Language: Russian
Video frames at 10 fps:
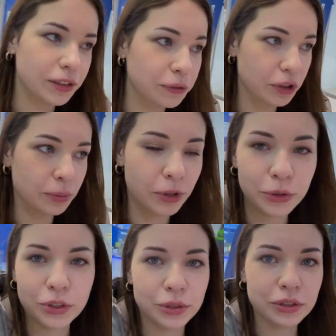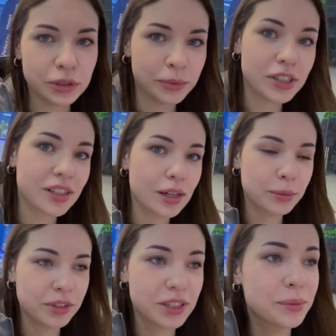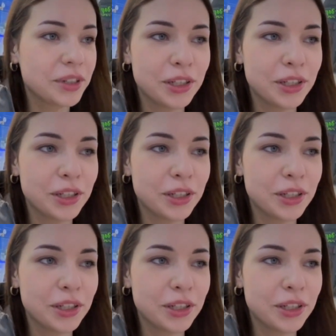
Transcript: Сегодня мороз и солнце моя самая-самая